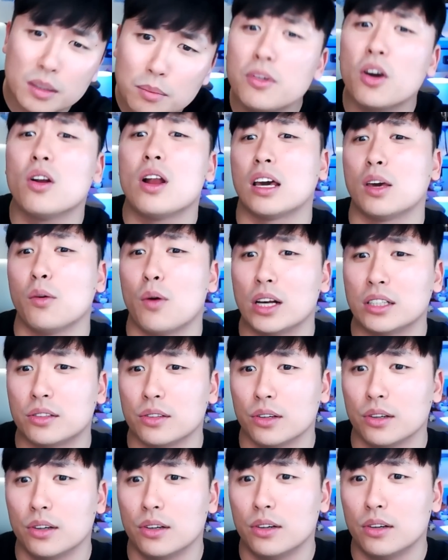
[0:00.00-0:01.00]
연락이
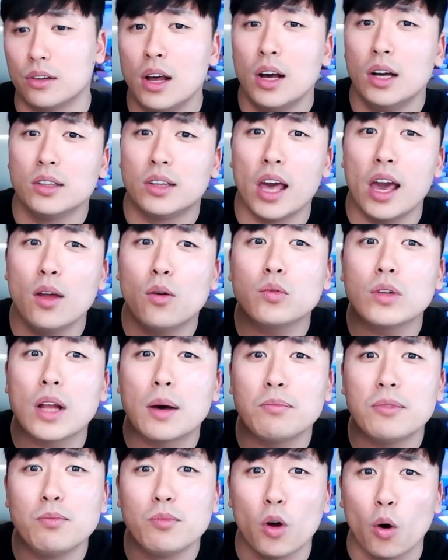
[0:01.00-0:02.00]
왔어.
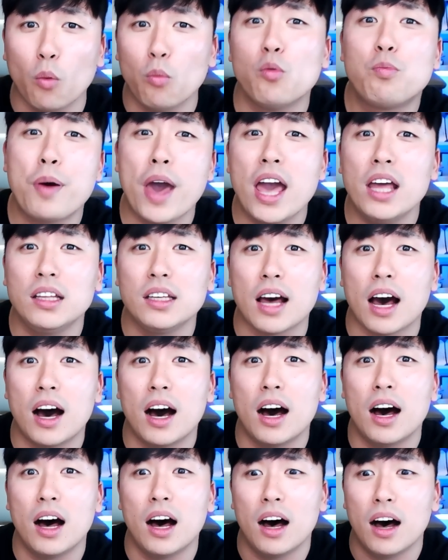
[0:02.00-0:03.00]
대륙남님 너무
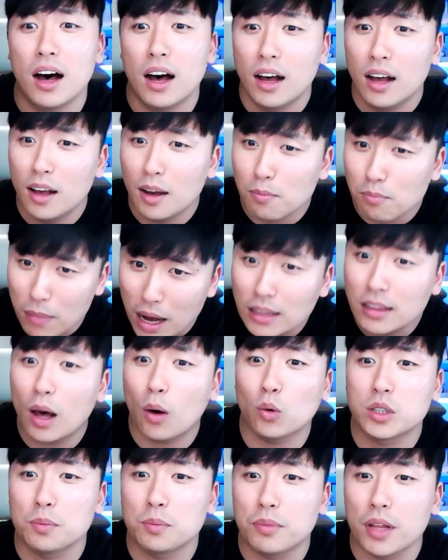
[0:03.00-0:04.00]
팬이다.
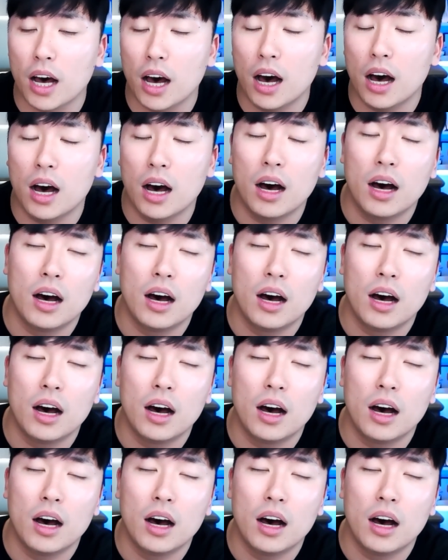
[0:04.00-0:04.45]
만나고 싶다.